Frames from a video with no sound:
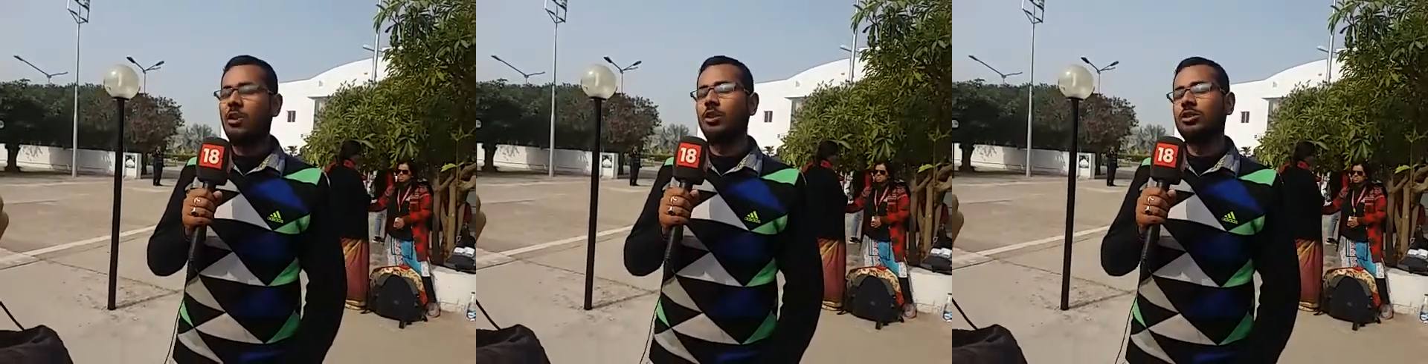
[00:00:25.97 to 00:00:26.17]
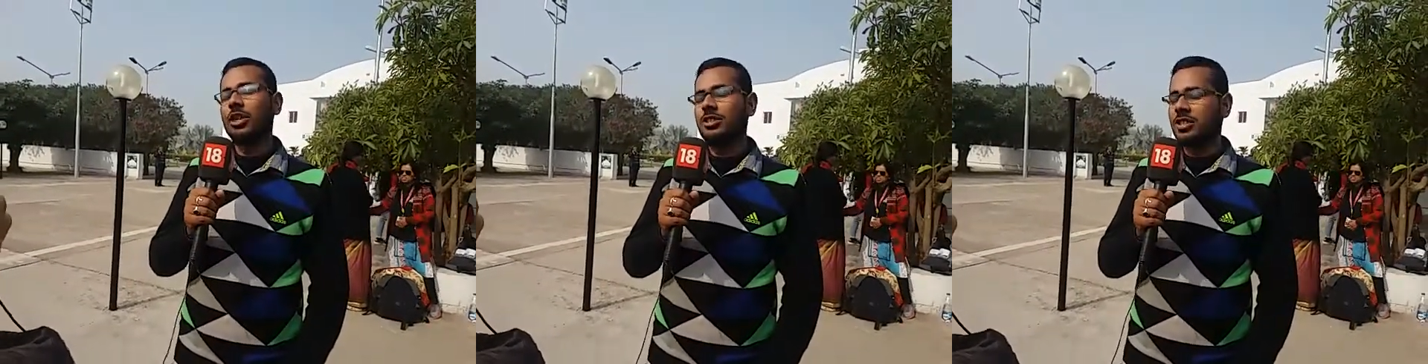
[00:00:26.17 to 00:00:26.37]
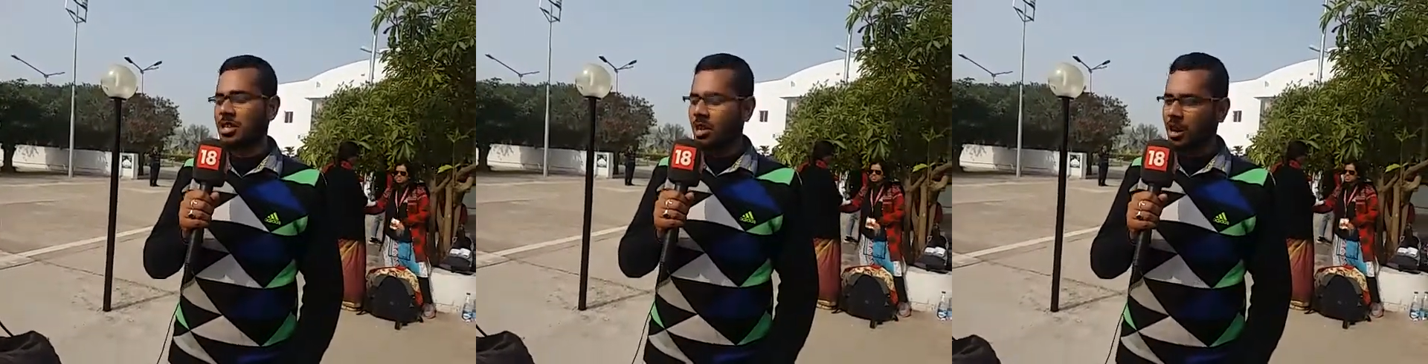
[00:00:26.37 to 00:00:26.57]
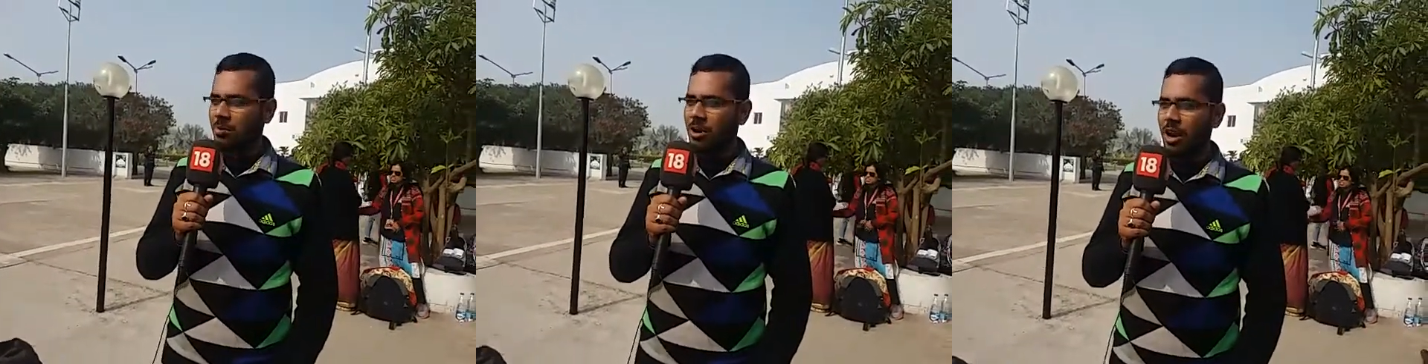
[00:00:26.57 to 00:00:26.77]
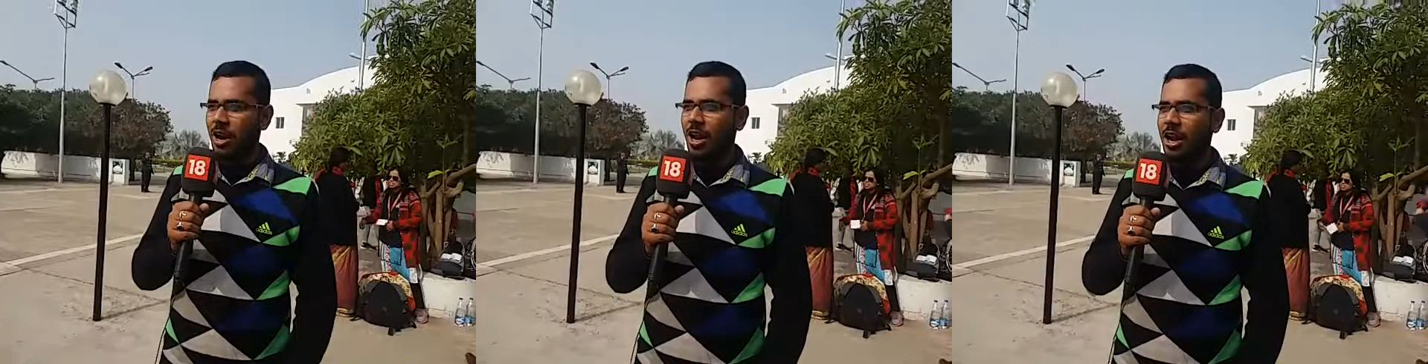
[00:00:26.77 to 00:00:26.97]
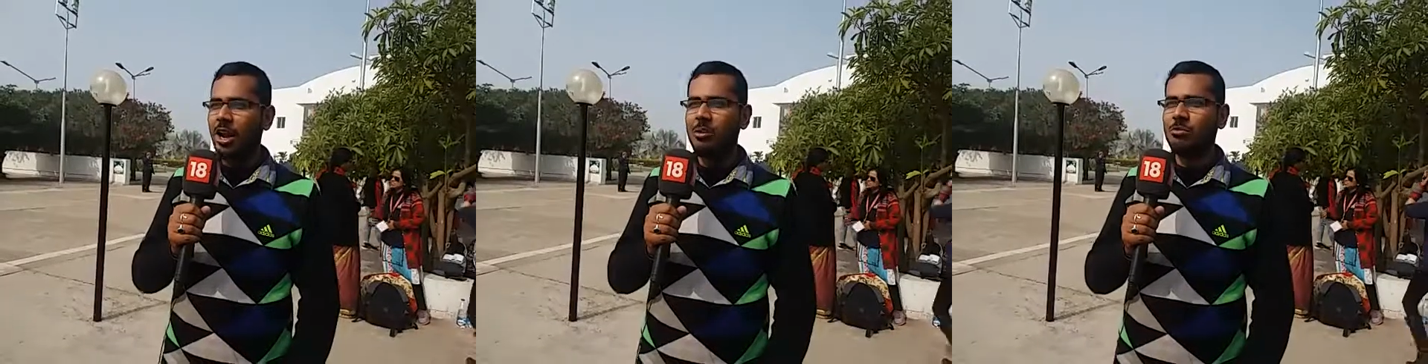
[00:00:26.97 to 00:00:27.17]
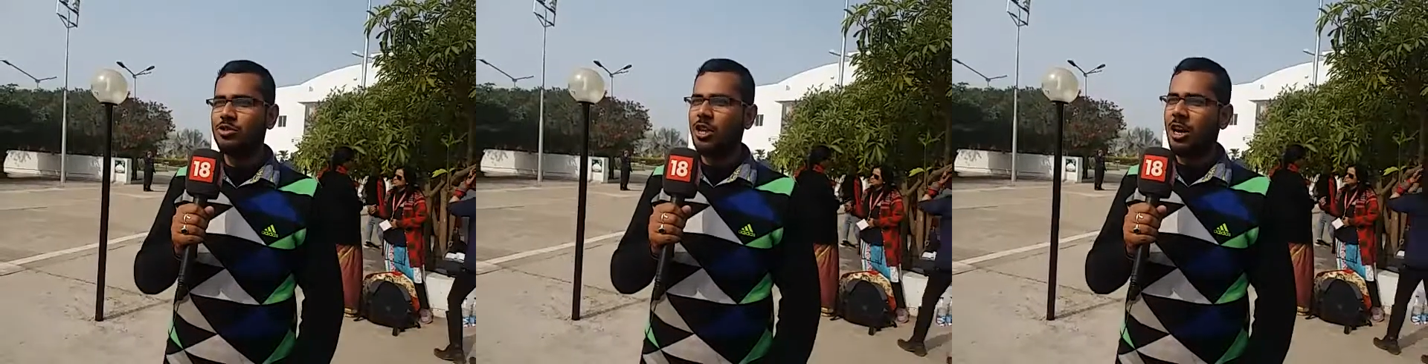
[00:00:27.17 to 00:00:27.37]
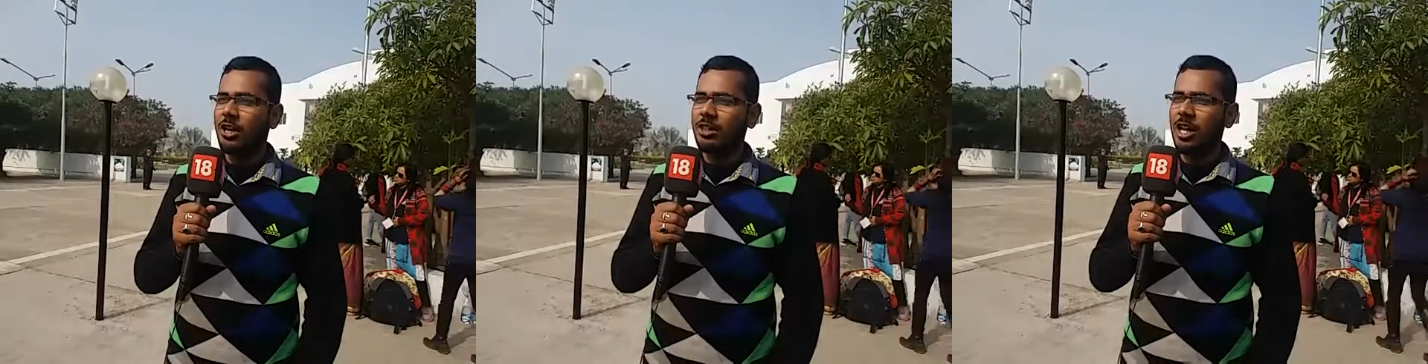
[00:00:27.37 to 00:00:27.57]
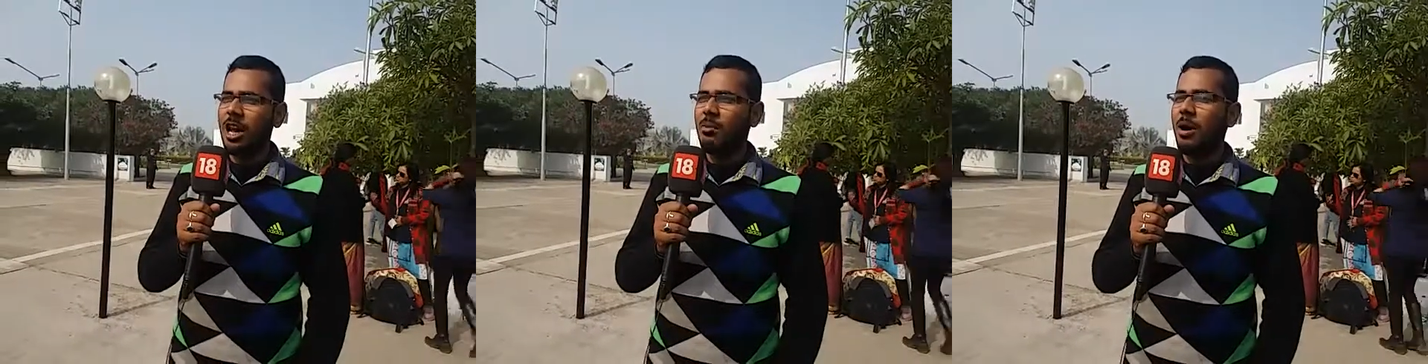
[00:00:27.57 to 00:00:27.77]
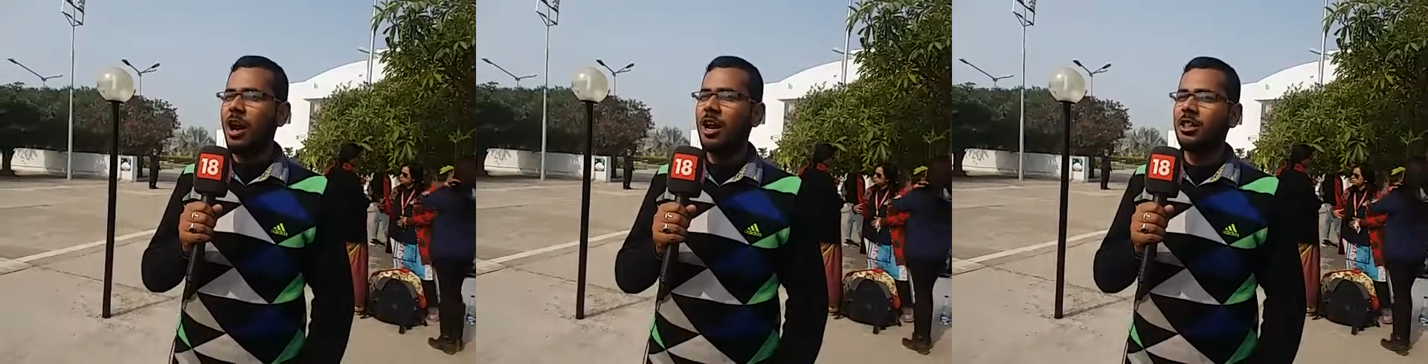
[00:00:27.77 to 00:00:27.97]
बहुत अच्छी काम कर रही है मुझे लगता
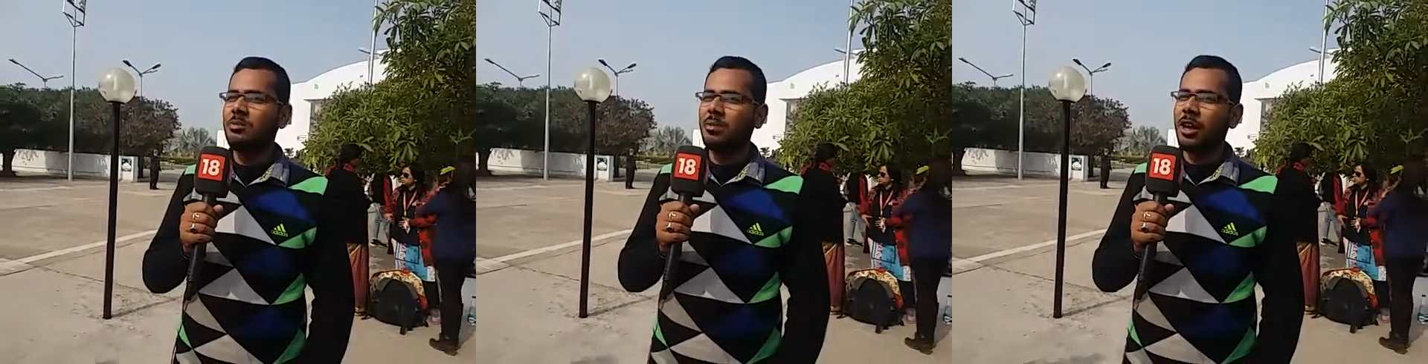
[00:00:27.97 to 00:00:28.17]
है भारत